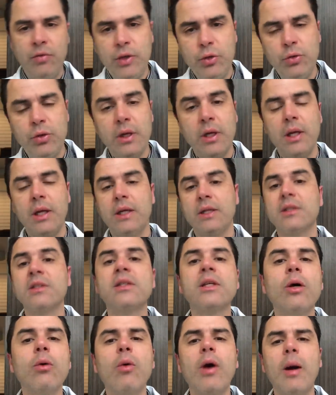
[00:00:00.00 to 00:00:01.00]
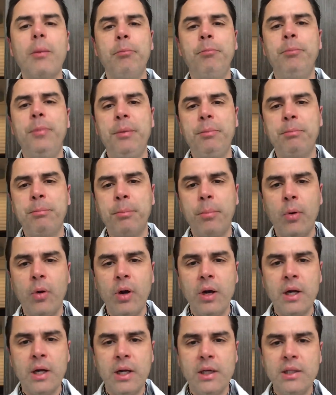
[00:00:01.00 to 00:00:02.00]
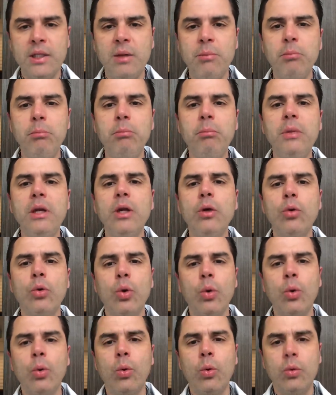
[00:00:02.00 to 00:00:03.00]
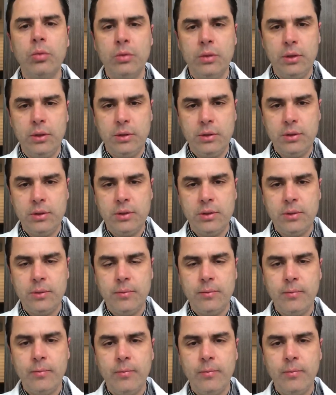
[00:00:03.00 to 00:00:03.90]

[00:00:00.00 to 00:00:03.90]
vídeo em relação à pipoca de microondas,